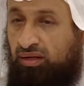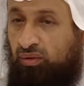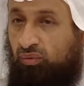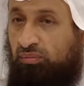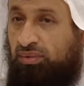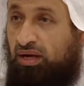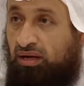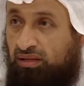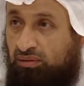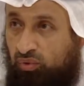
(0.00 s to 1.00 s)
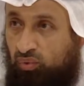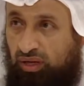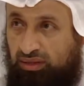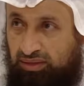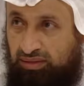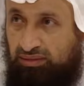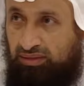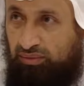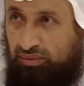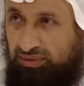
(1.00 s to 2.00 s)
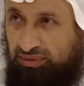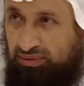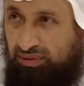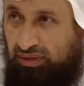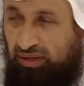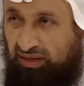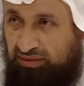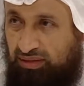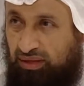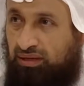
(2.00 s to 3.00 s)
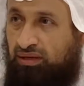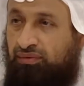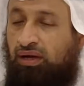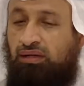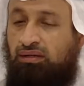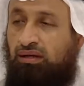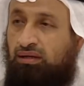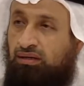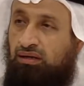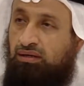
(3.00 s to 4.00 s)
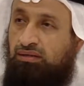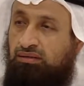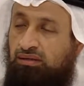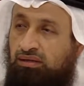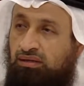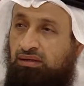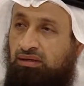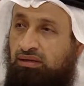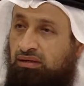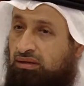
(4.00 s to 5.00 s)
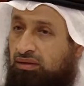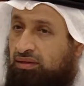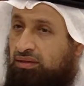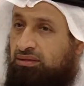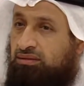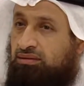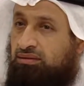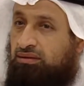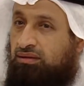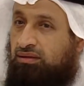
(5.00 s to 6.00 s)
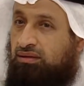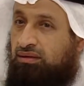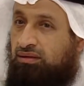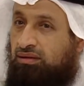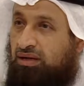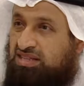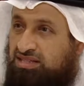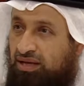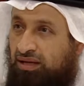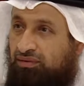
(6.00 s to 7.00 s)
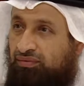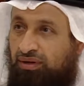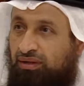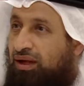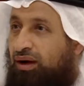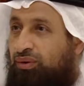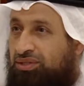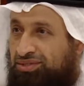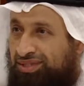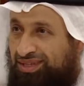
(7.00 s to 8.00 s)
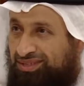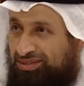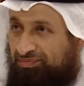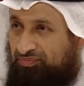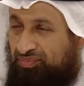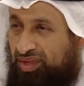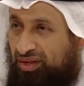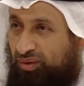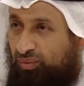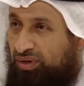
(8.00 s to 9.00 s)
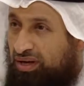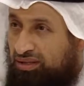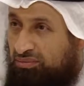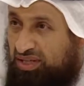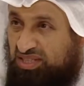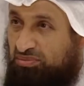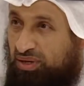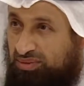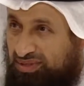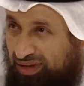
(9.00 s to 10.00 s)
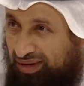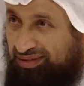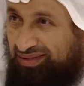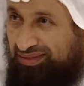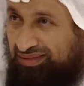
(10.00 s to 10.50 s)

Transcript: ومن هذه الموضوعات التي نود الحديث عنها في هذا اللقاء آه، قضية آه، السعي في قضاء حوائج الناس وأن هذه من أسباب السعادة